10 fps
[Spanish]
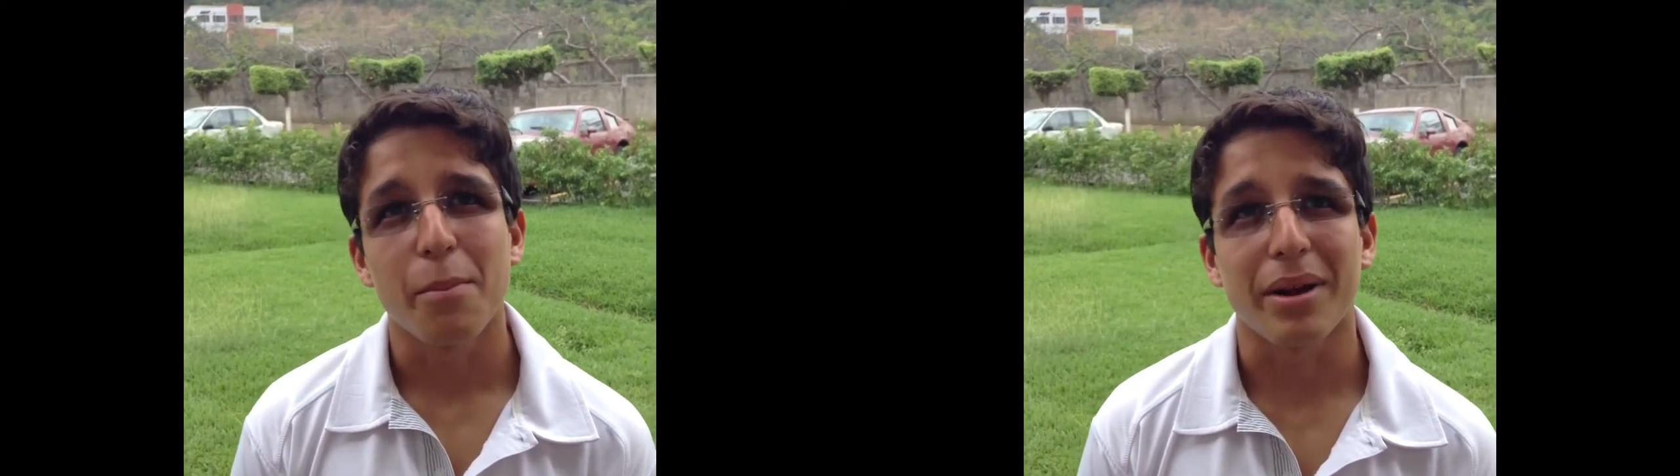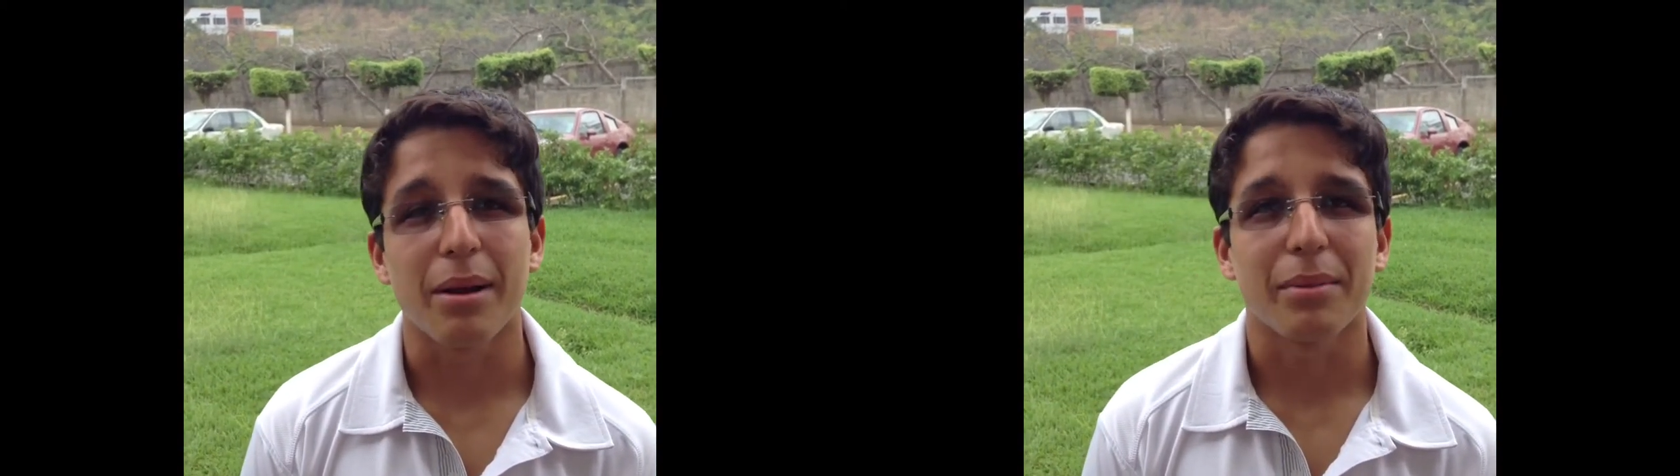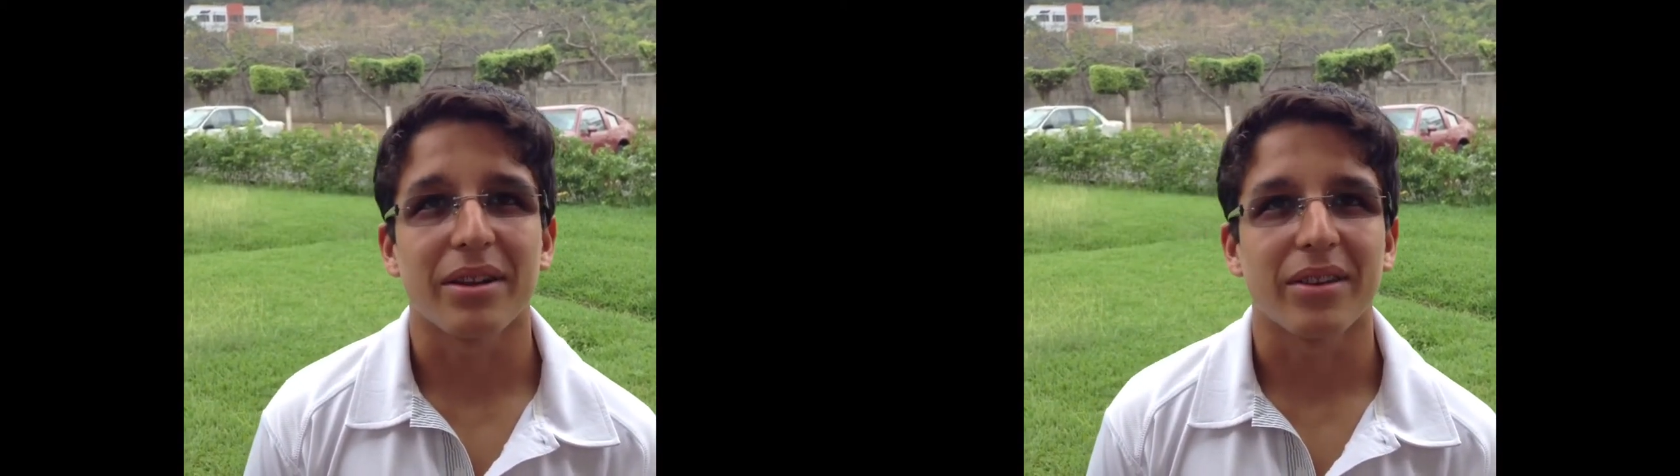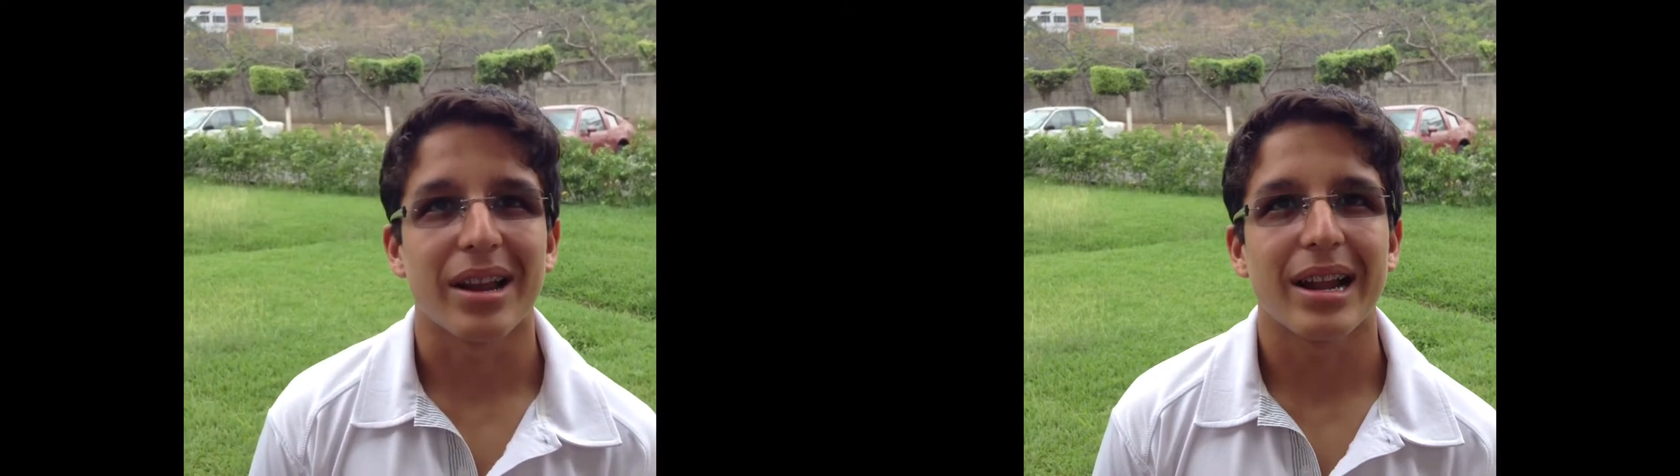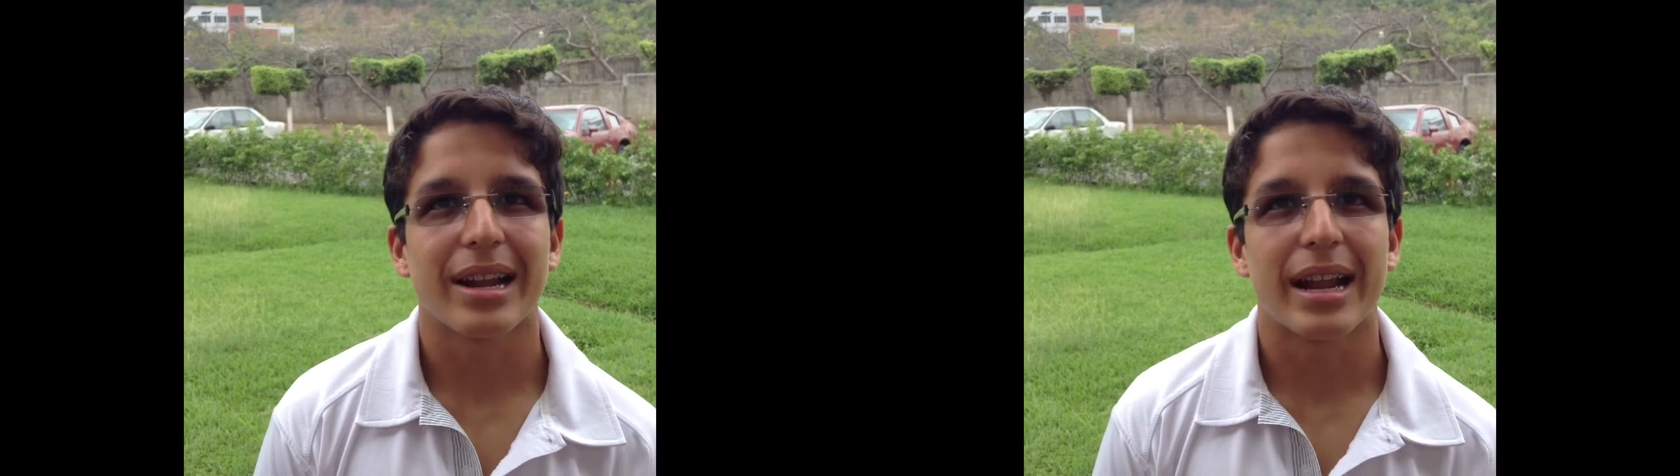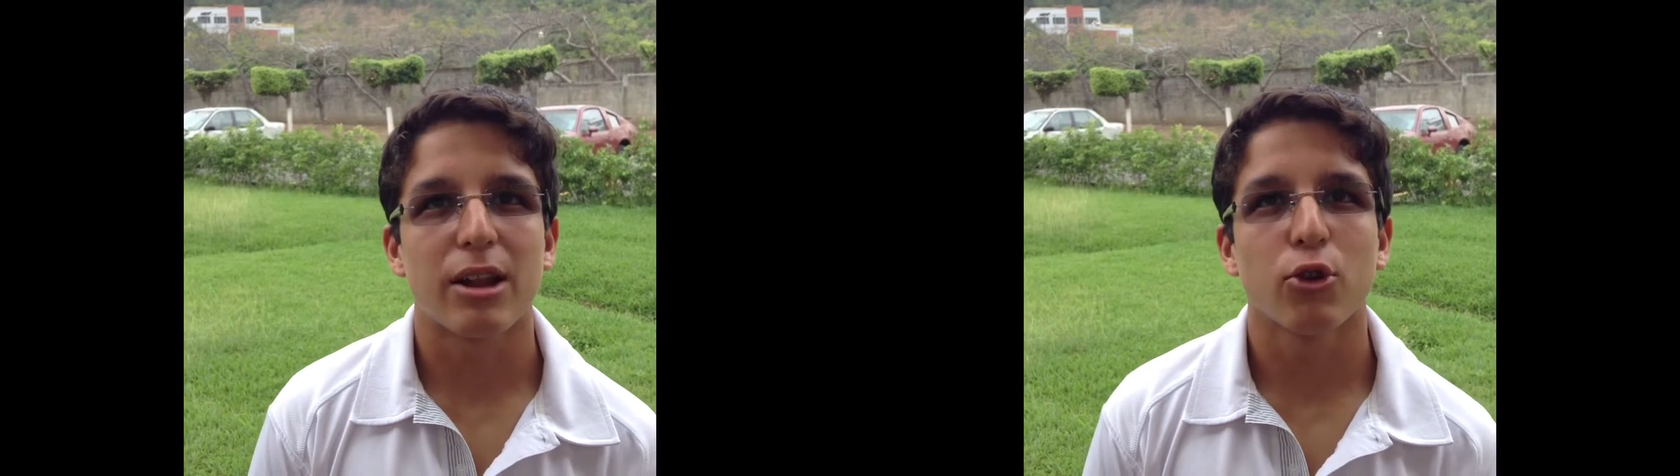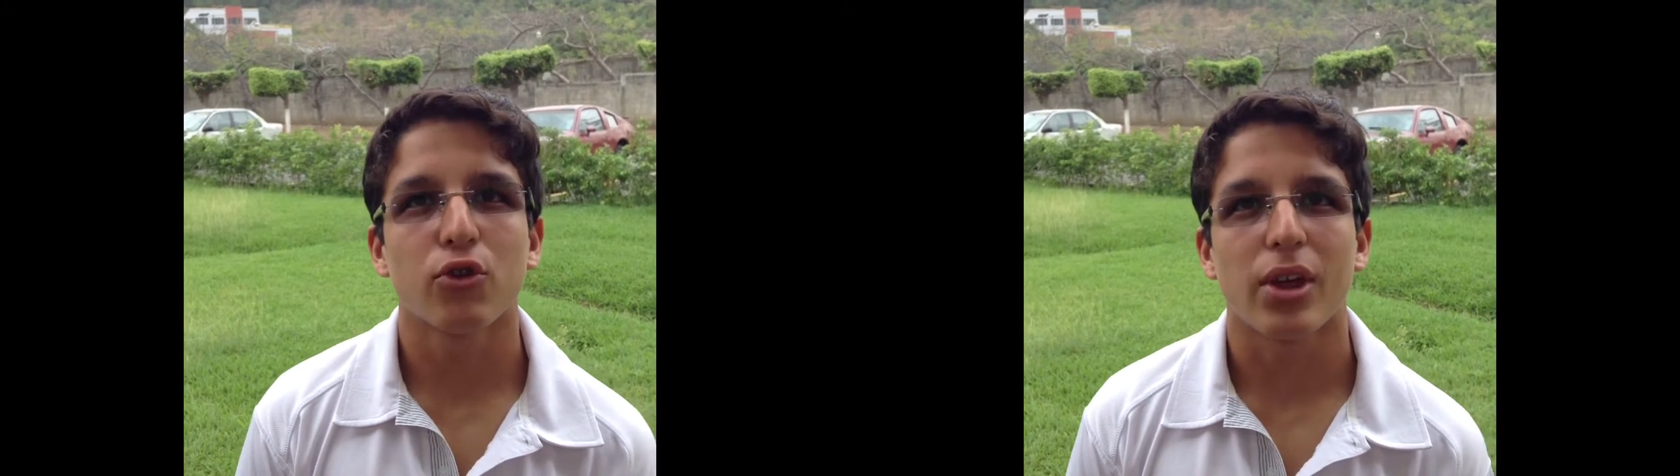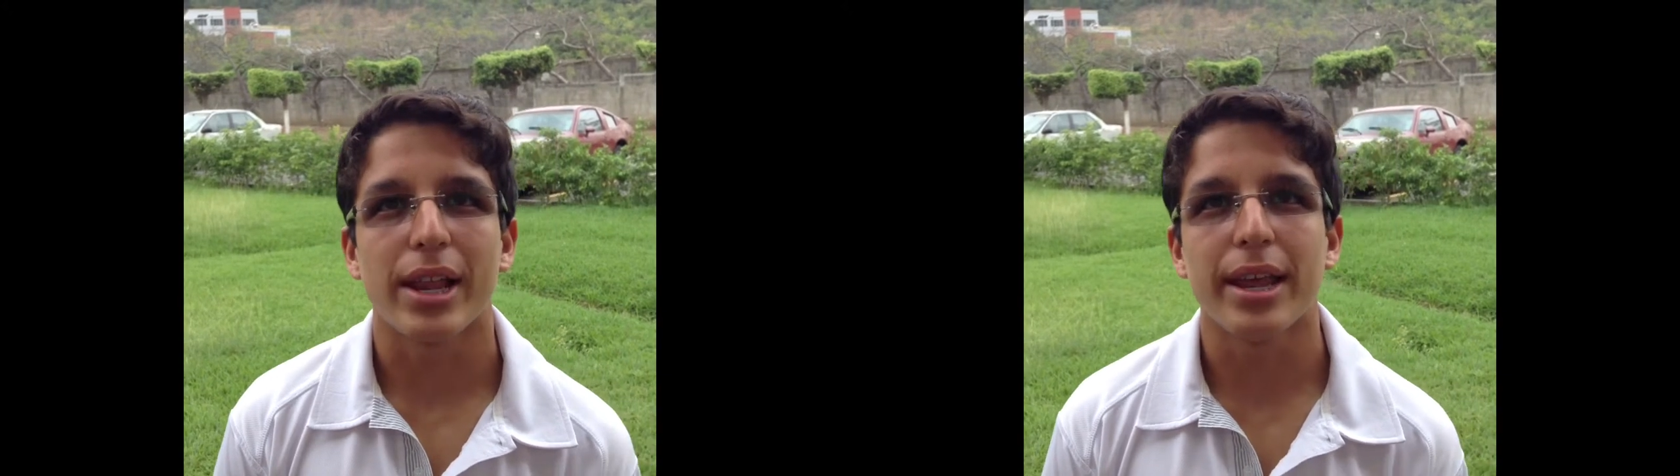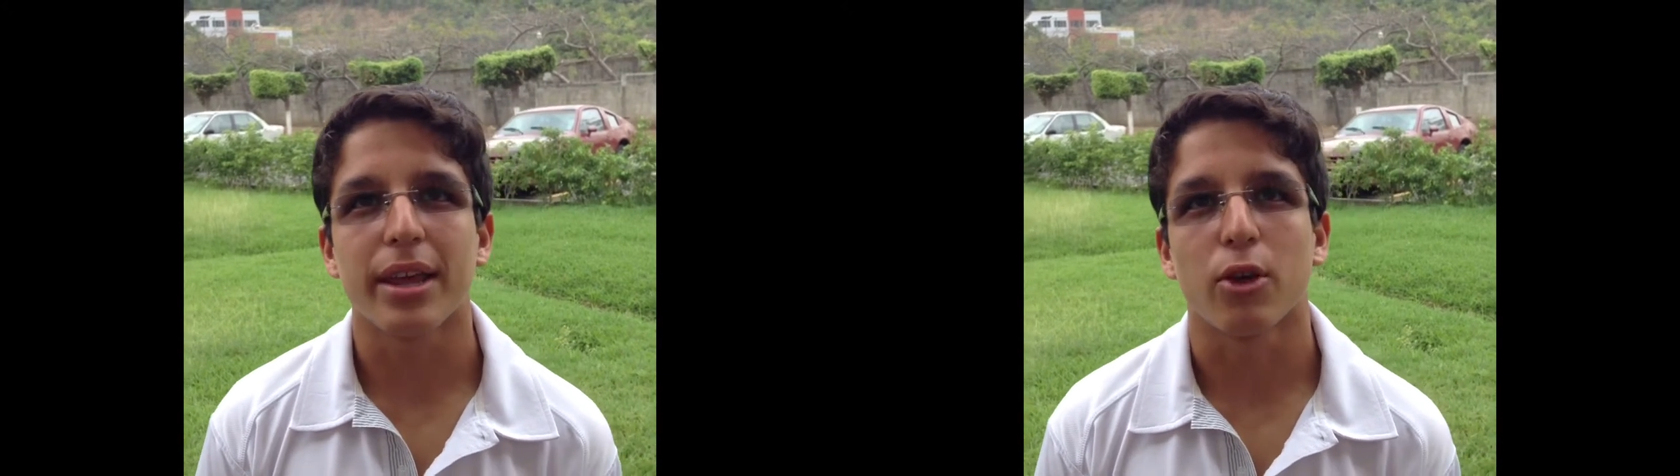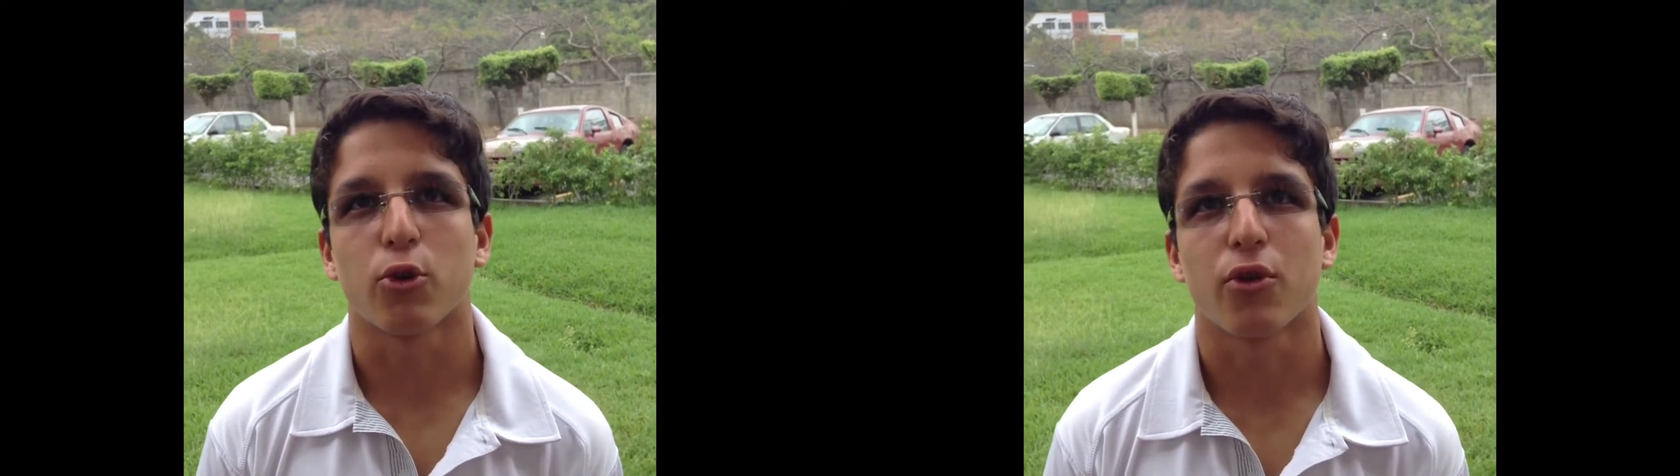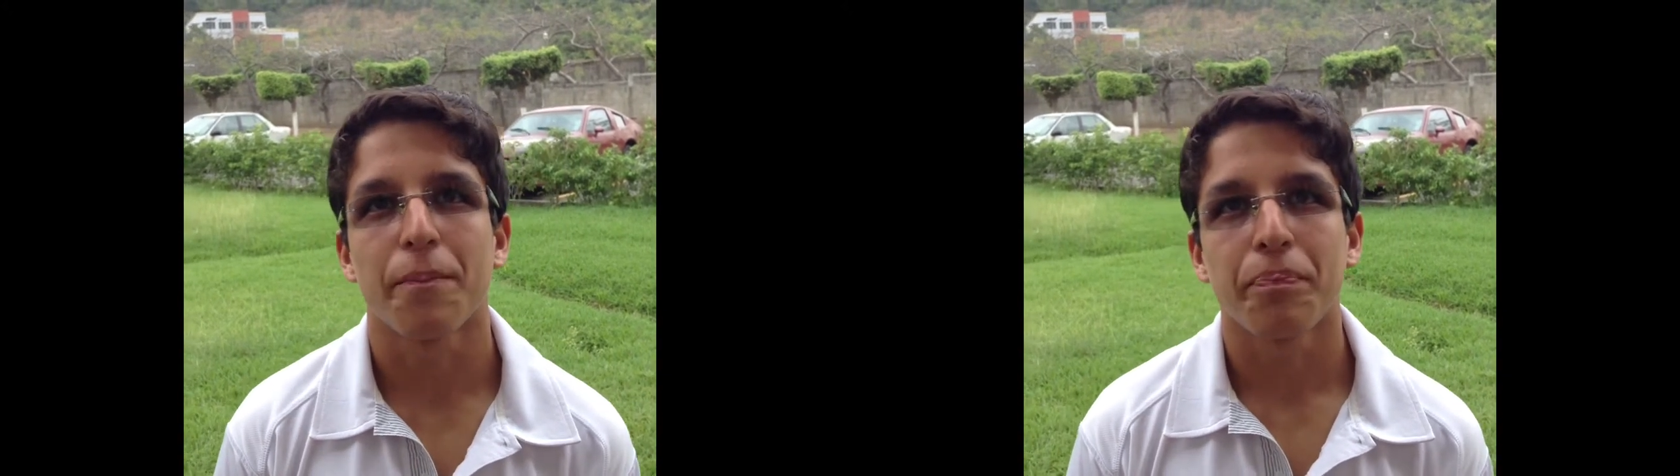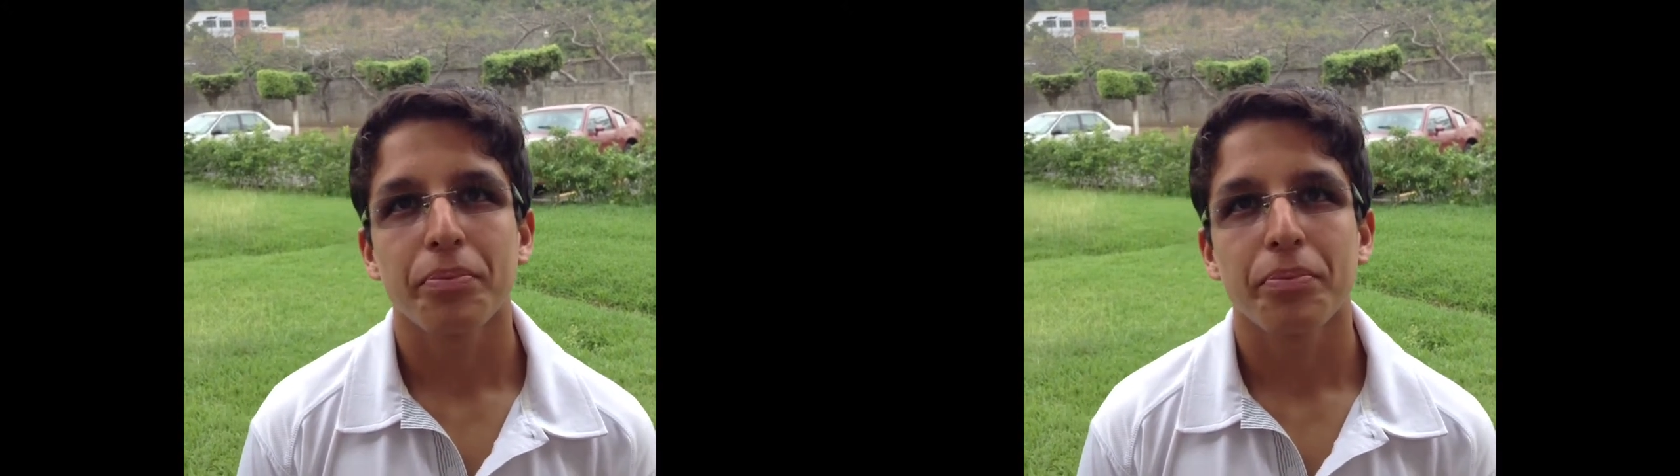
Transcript: para almacenar granos y líquidos